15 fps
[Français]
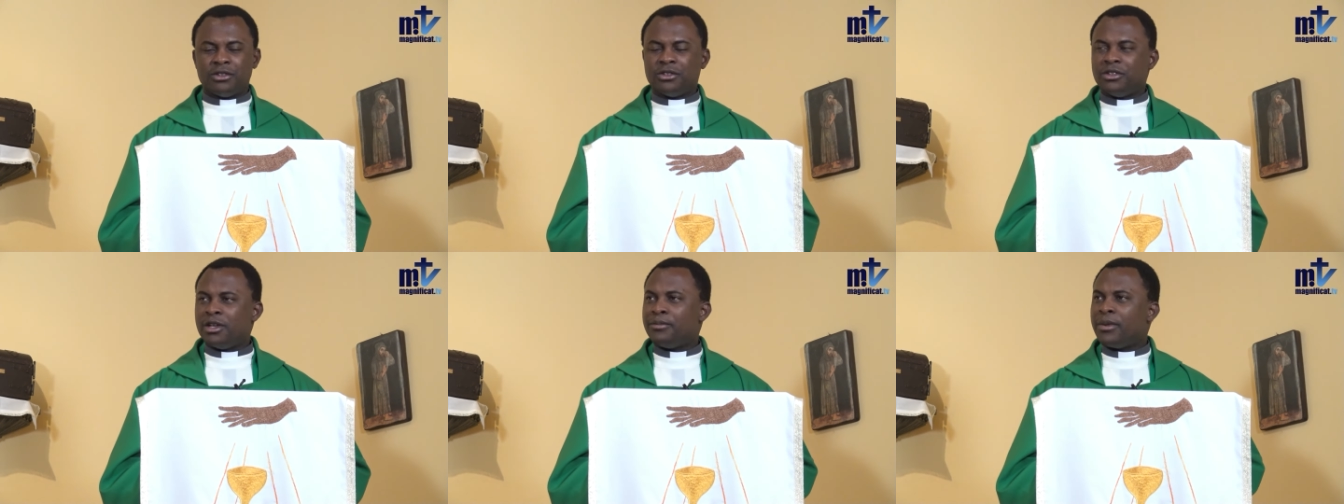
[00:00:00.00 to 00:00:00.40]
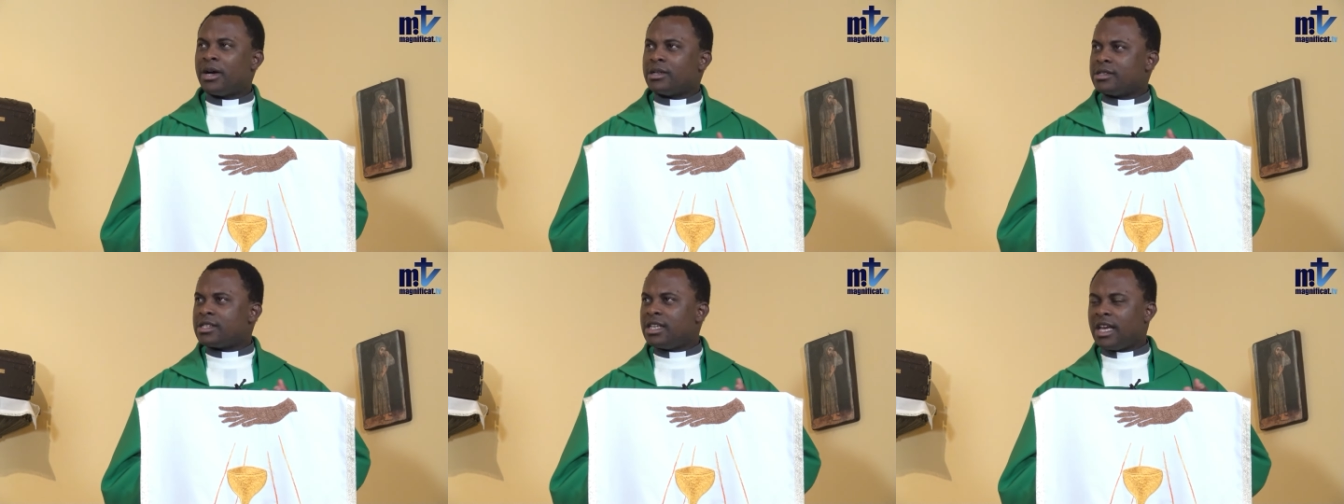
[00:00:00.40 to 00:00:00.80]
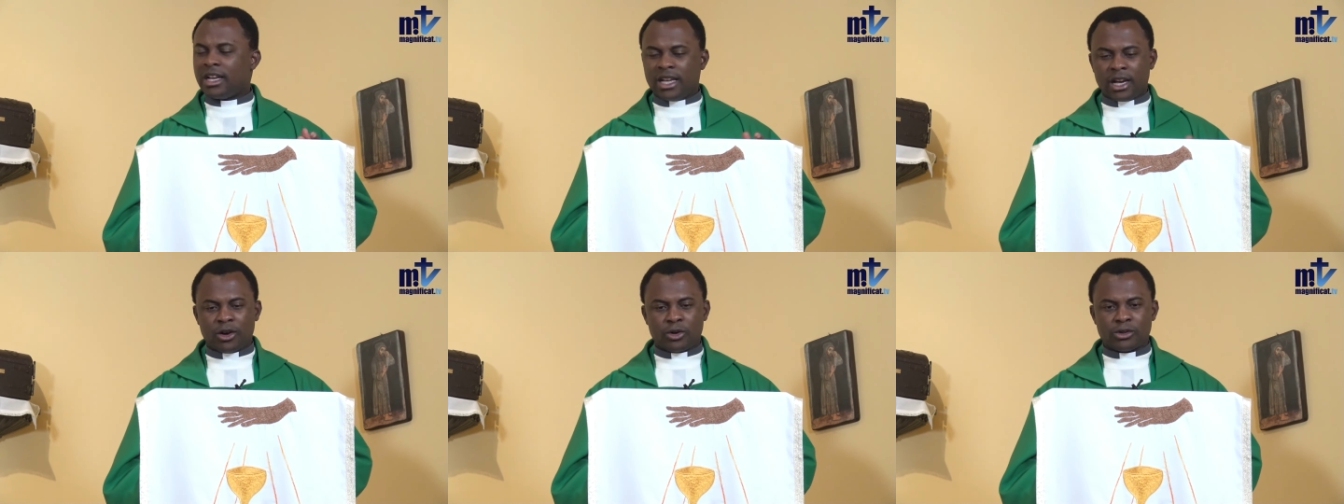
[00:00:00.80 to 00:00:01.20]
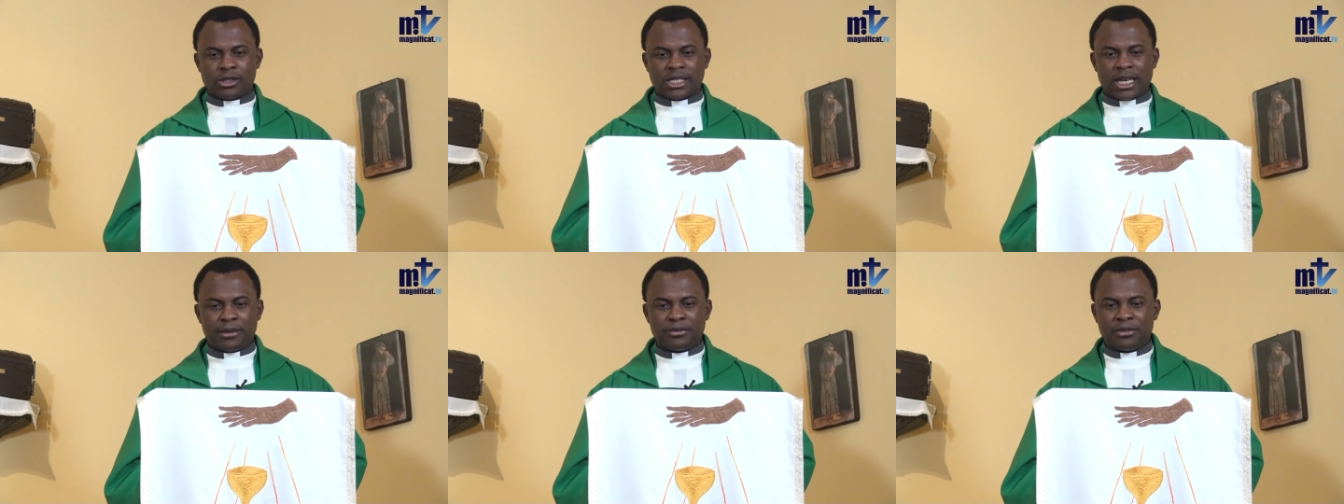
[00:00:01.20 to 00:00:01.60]
de penser à des
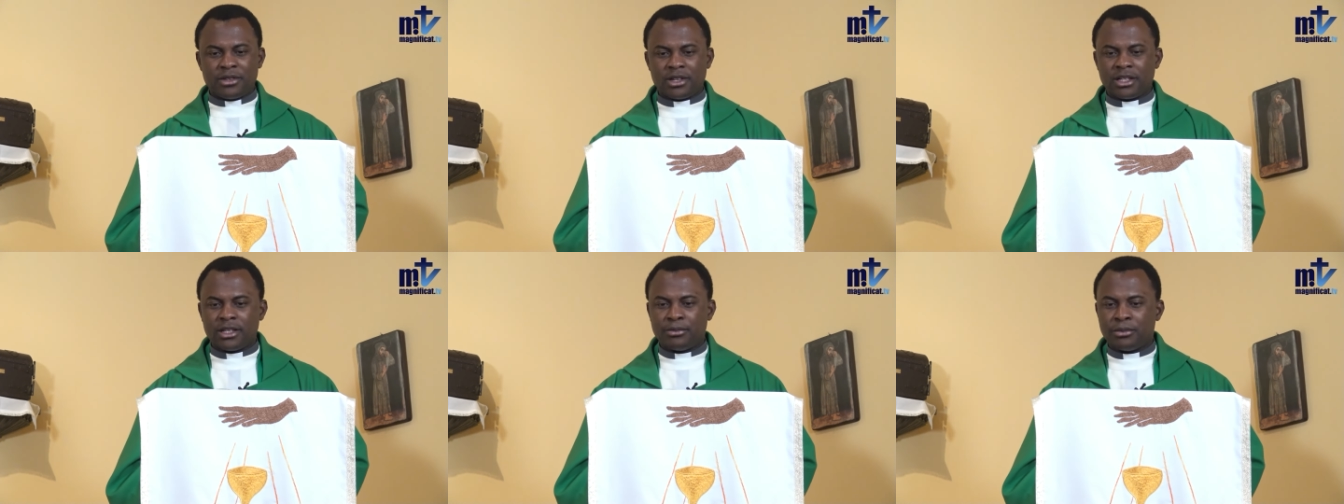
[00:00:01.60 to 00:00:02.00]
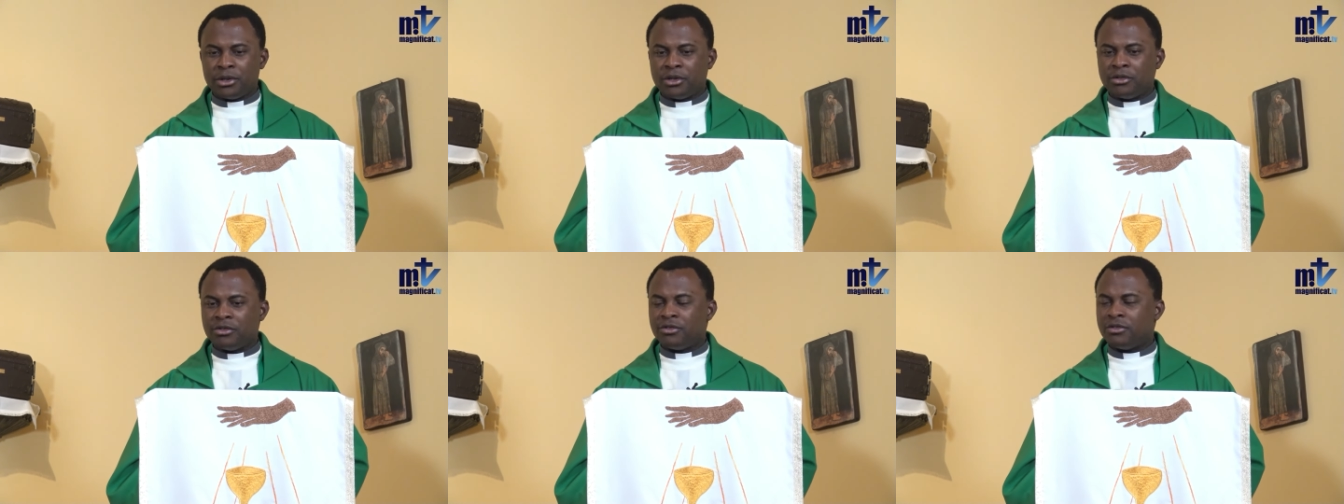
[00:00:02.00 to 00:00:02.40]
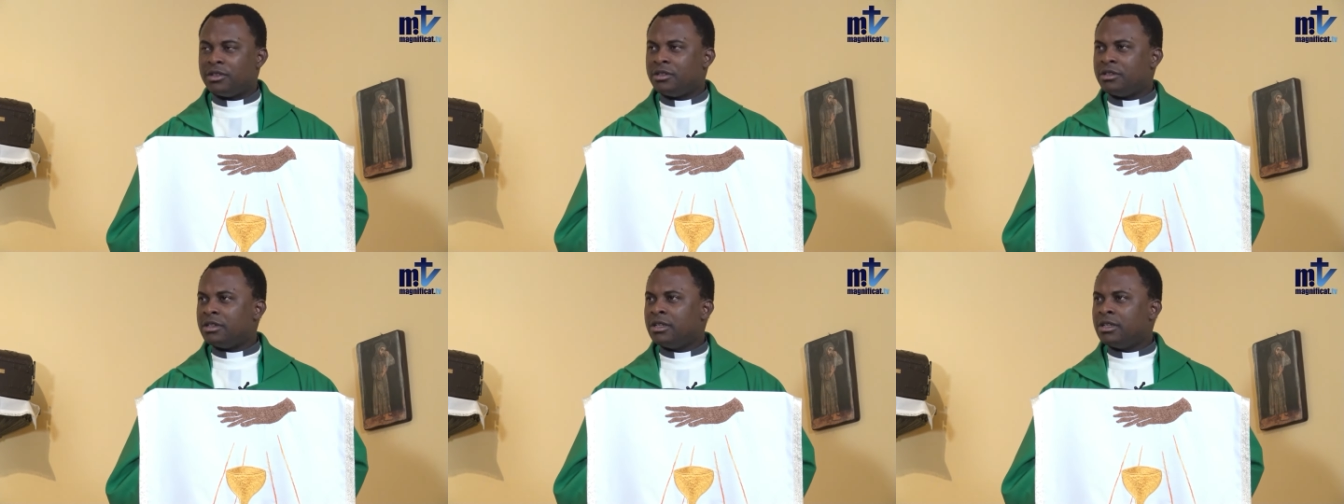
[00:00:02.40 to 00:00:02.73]
concepts qui peuvent